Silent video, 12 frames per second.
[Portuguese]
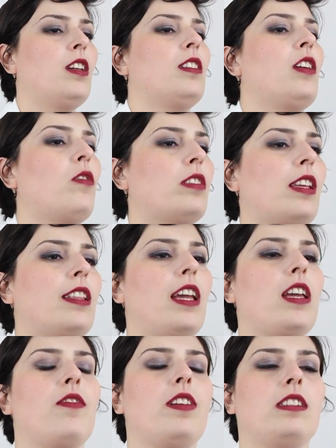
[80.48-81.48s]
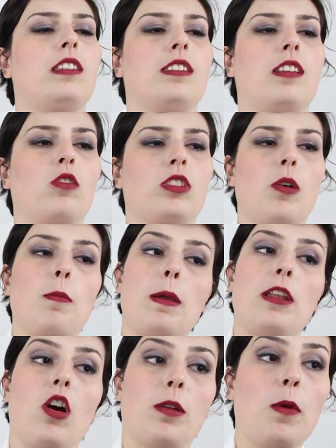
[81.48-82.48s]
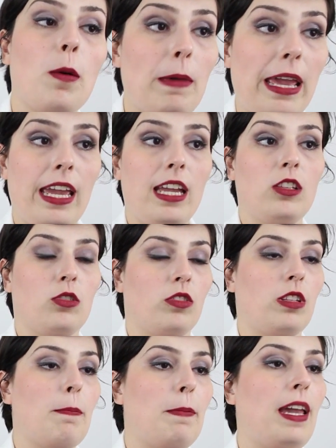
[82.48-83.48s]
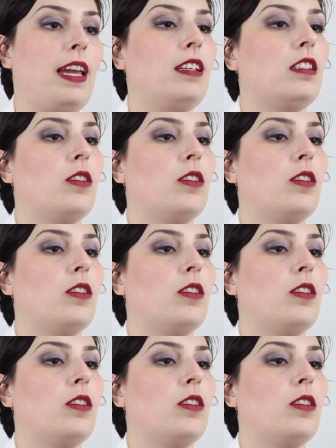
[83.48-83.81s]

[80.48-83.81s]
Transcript: Então você tem que ver se esse é o seu melhor momento também,